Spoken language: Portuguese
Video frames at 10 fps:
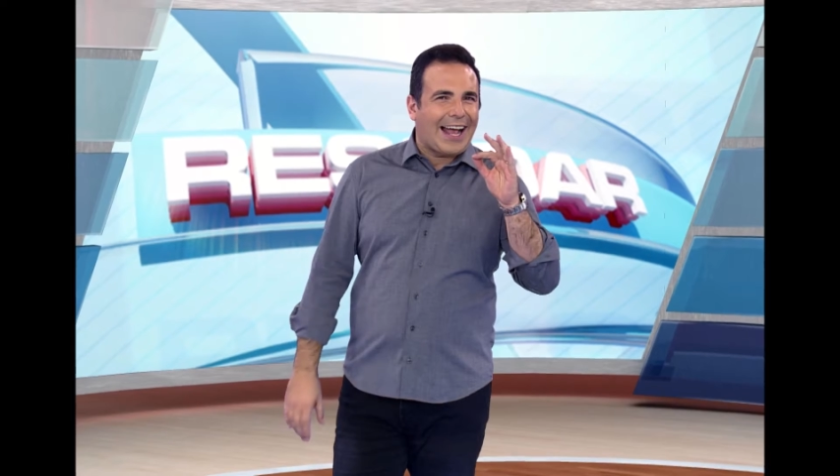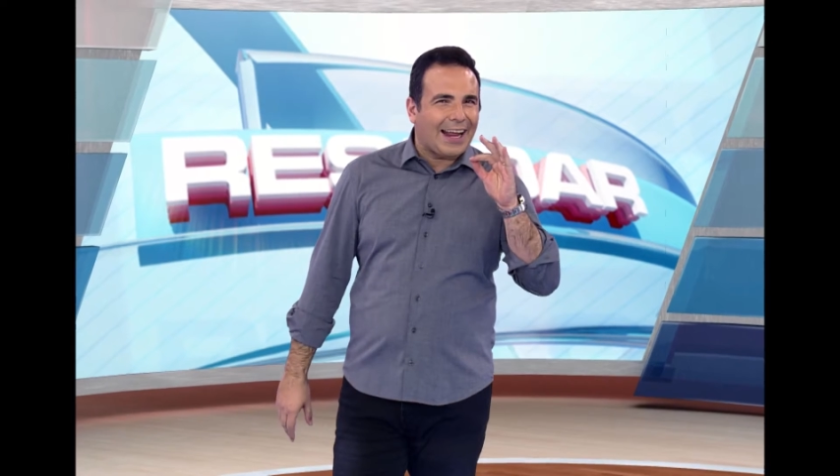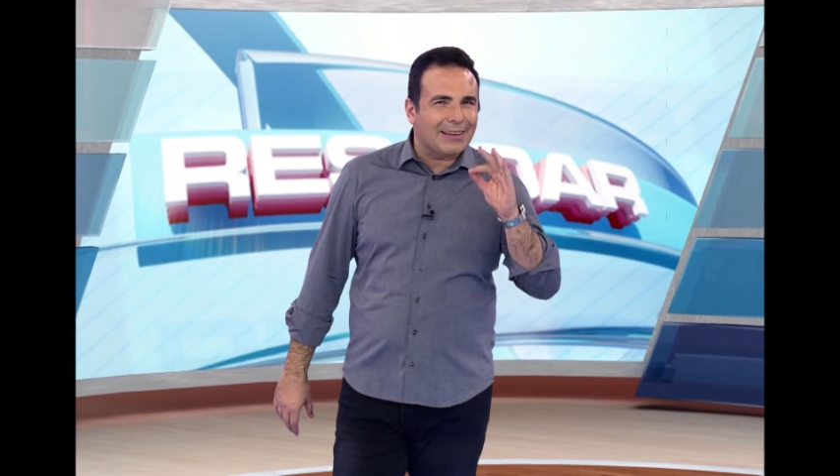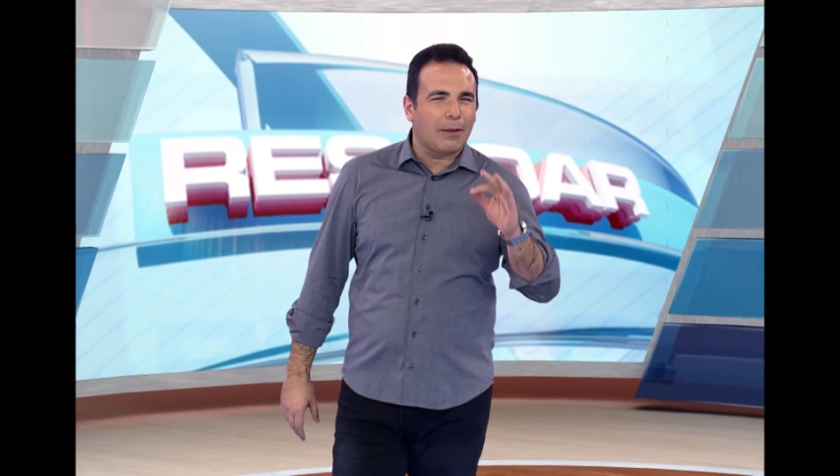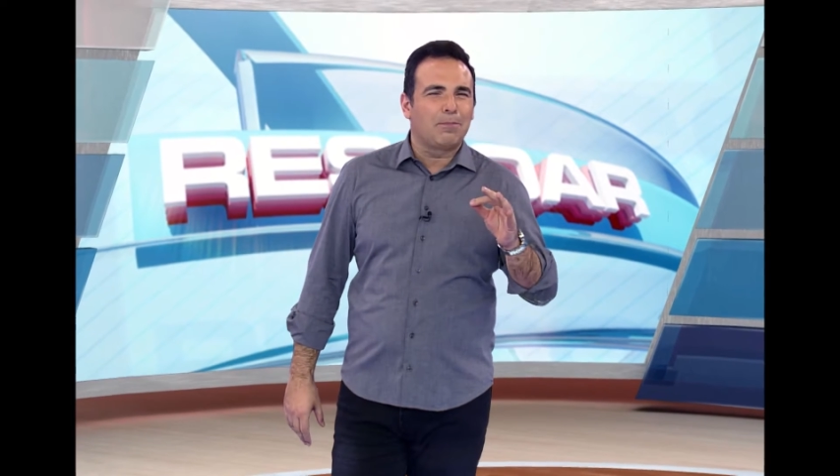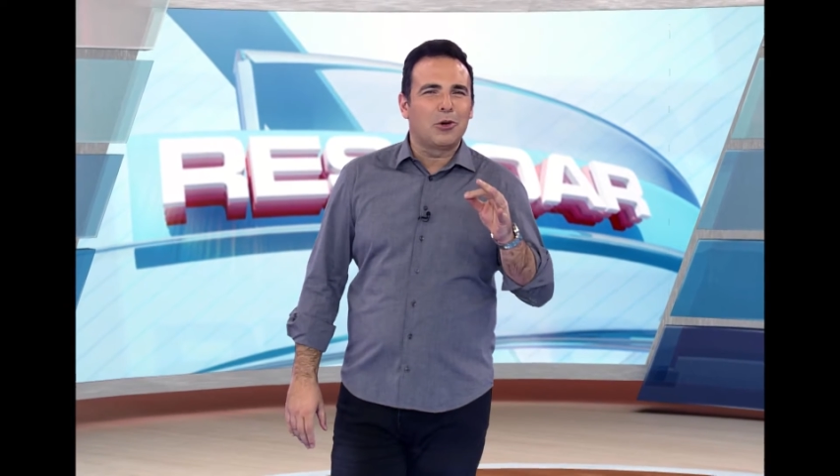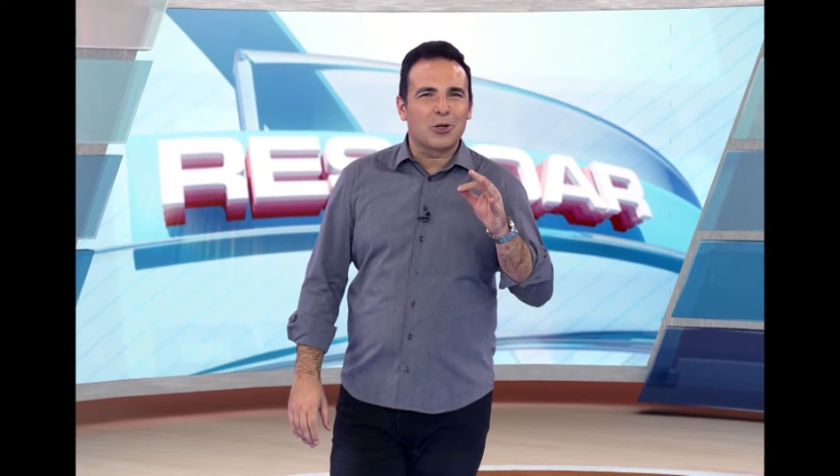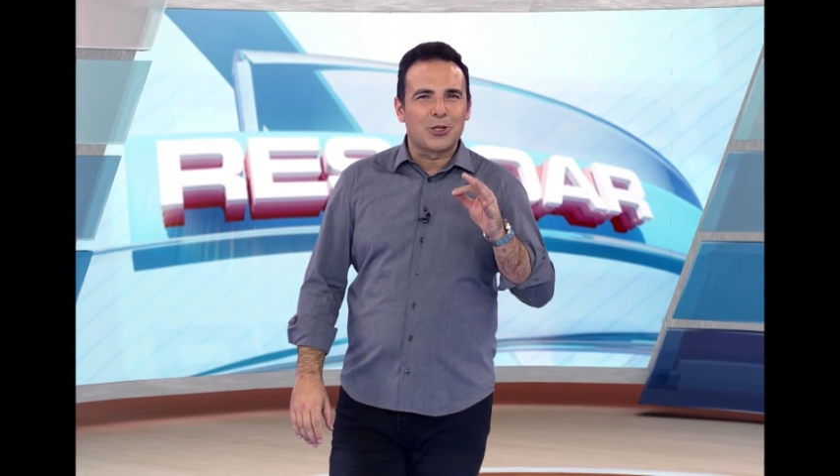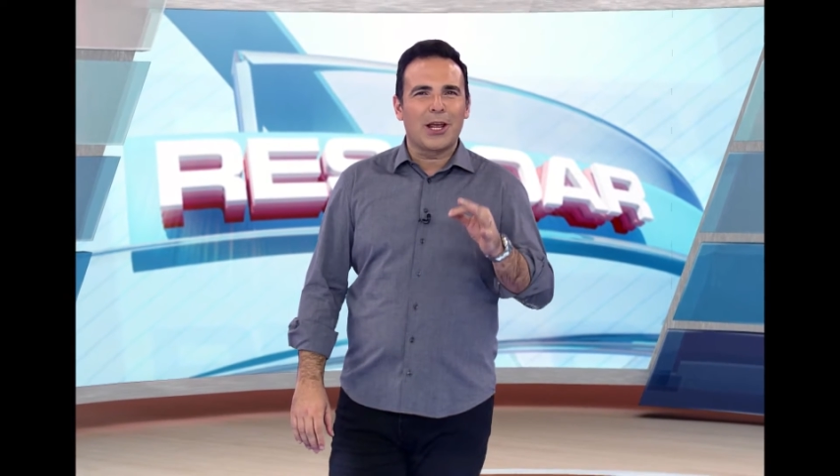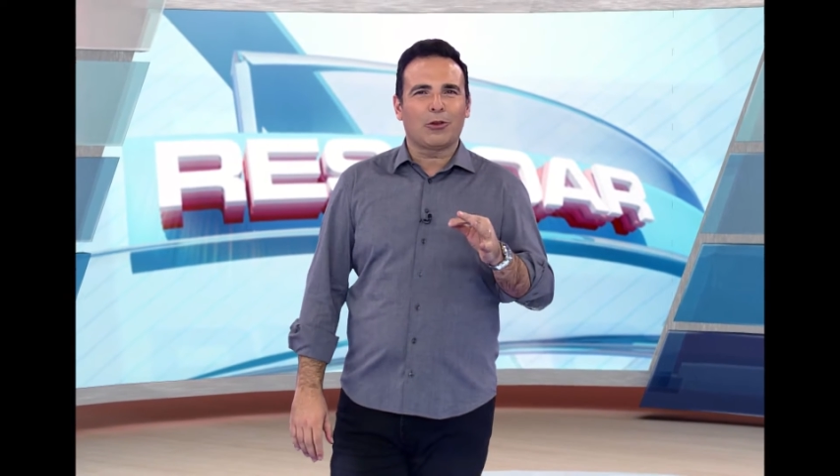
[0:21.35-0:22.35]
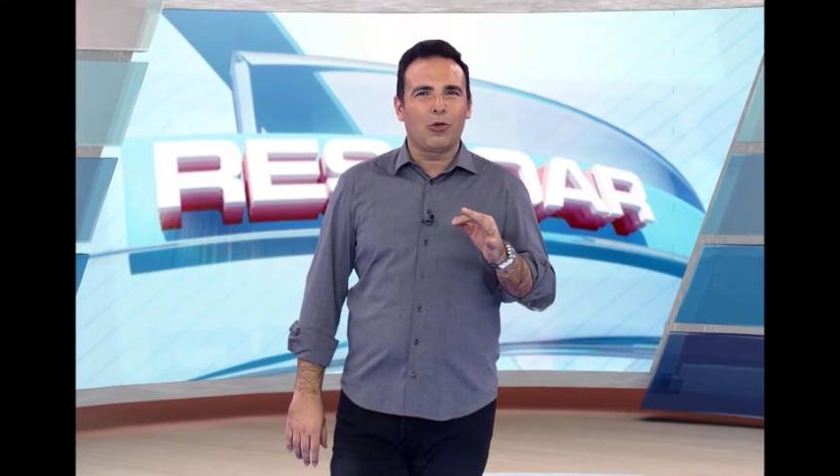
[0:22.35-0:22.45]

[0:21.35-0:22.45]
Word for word: cada projeto